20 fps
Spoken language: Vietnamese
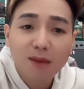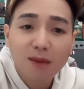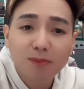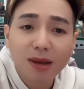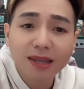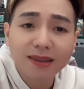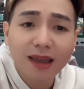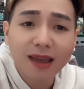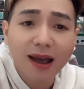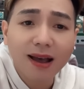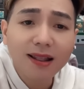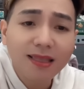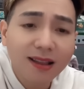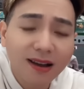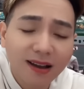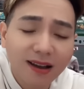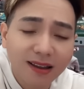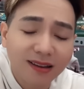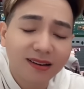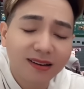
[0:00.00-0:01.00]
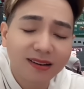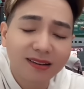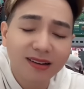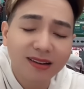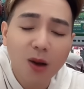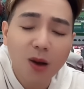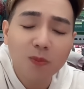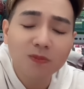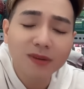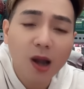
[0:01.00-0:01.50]
mày trả lời
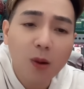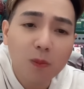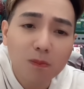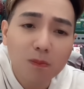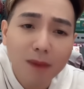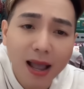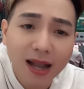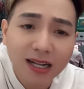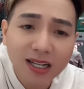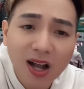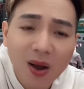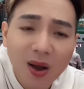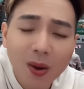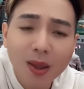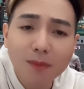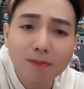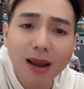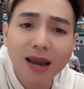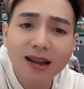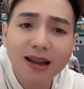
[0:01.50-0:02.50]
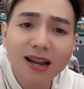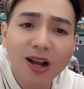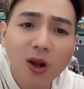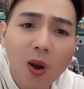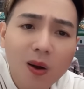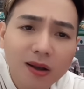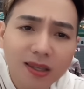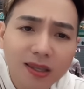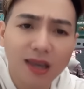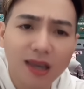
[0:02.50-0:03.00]
cộng đồng mạng coi mày là
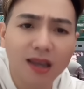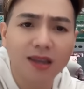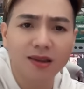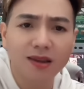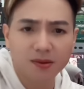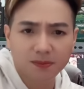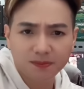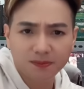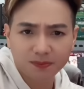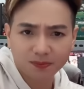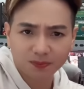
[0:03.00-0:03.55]
con gì